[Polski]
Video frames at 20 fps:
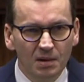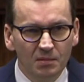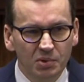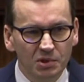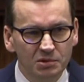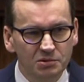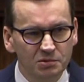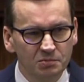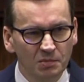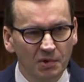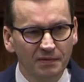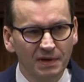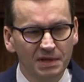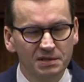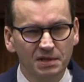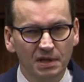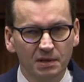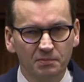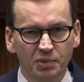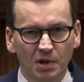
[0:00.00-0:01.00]

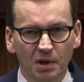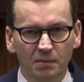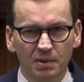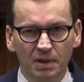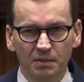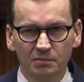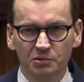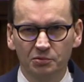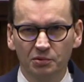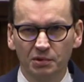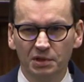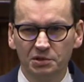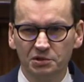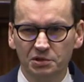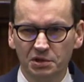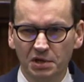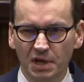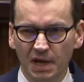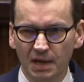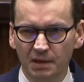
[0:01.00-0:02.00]
podsumować ten problem, który
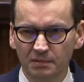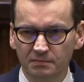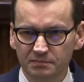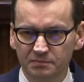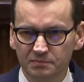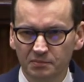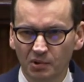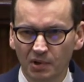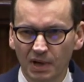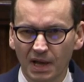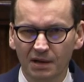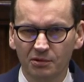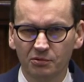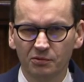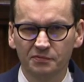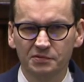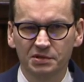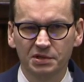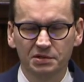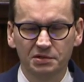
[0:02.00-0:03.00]
dzisiaj
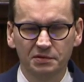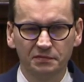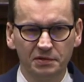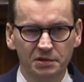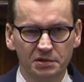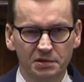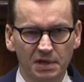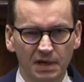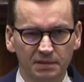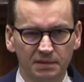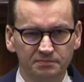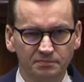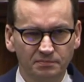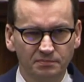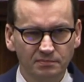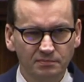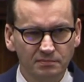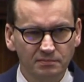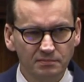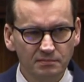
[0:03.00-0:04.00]
Polaków rzeczywiście
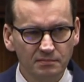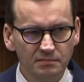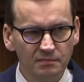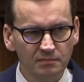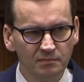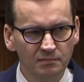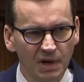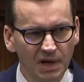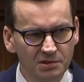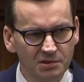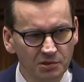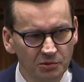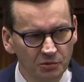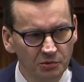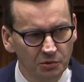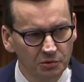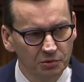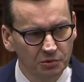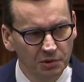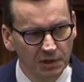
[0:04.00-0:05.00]
bardzo
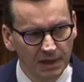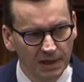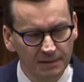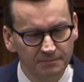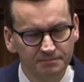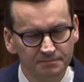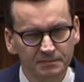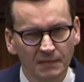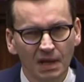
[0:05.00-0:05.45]
nurtuje.